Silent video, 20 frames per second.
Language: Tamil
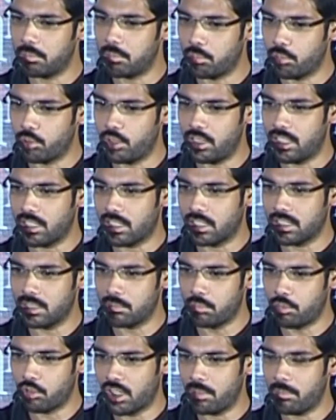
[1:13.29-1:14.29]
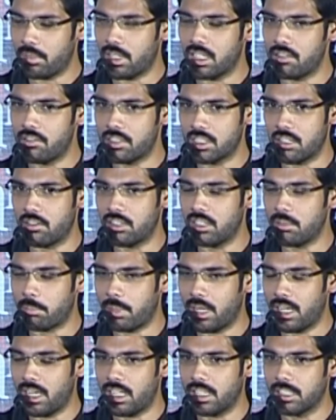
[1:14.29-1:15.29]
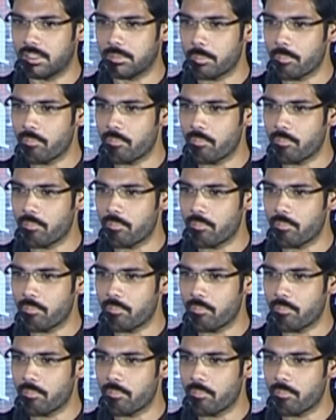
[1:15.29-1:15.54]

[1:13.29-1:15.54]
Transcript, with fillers: முடிக்கிறதுக்கு முக்கியமான விஷயம் வந்து பிளானிங்